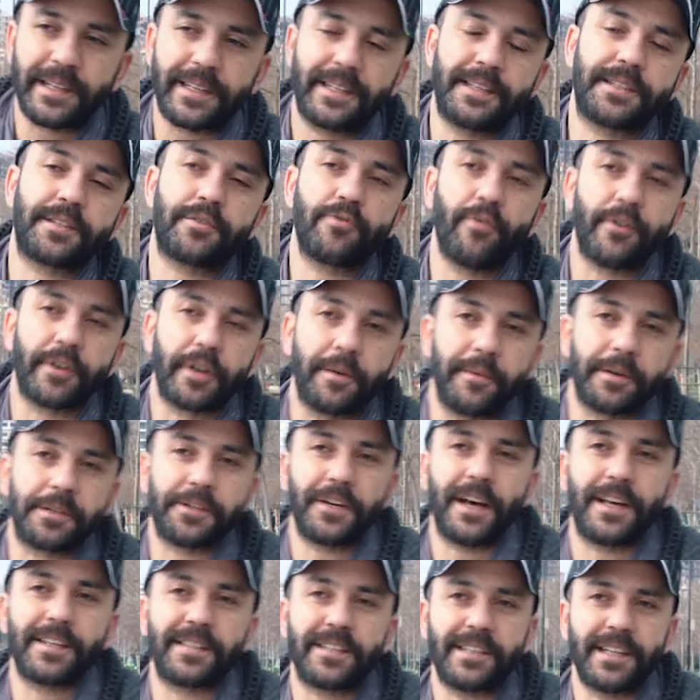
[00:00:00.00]
bir dizide oynama
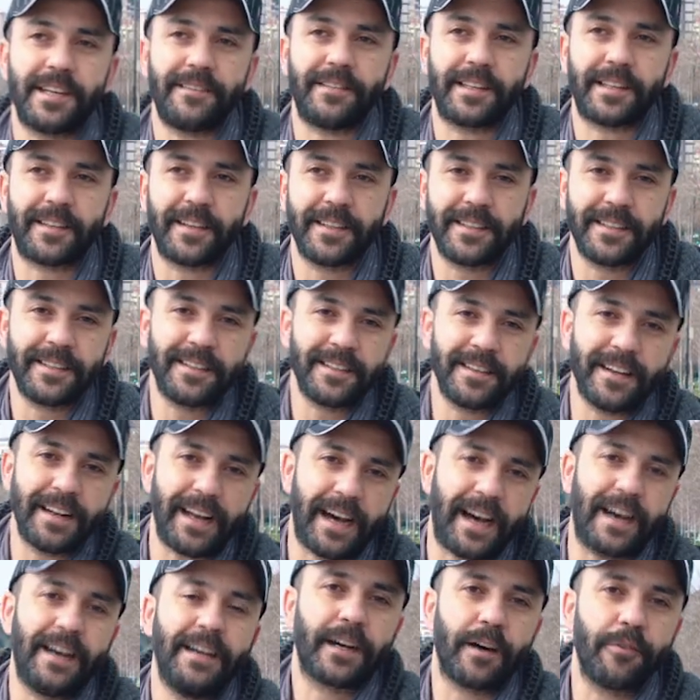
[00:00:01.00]
şansına ve
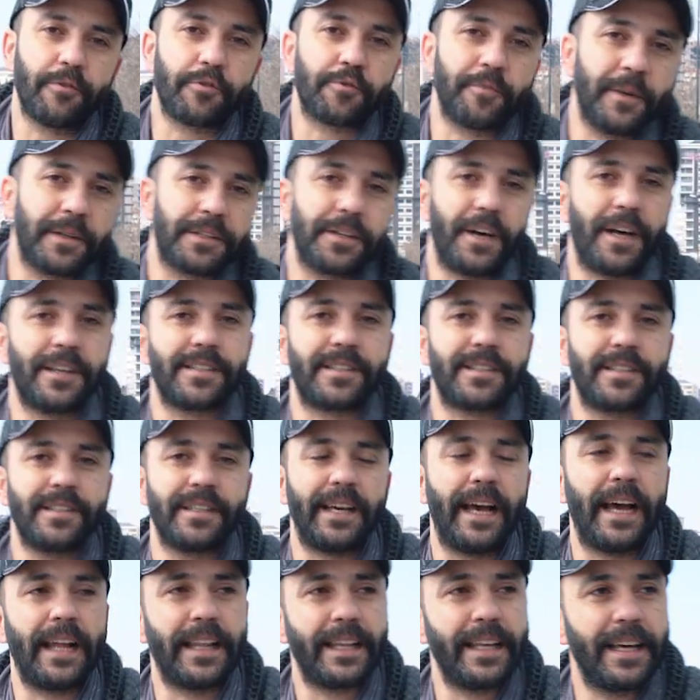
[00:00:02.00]
tanınırlığa kavuşma
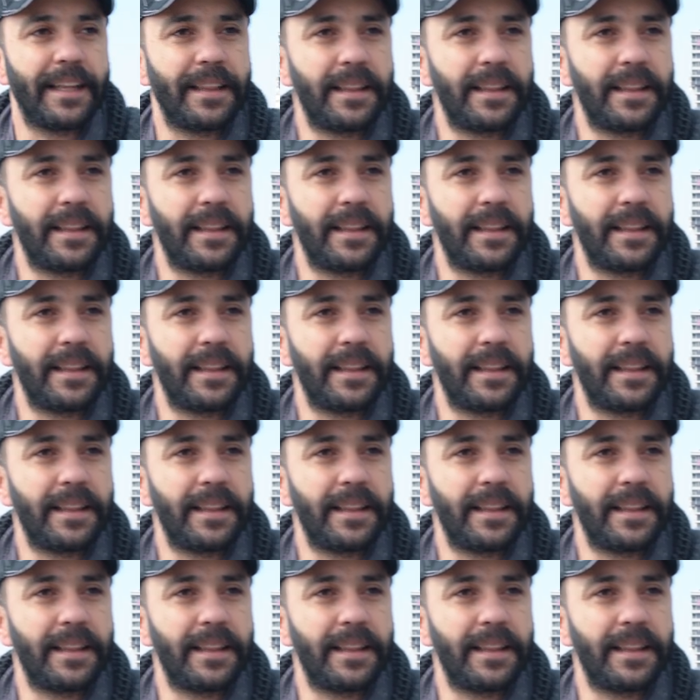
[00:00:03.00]
şansını elde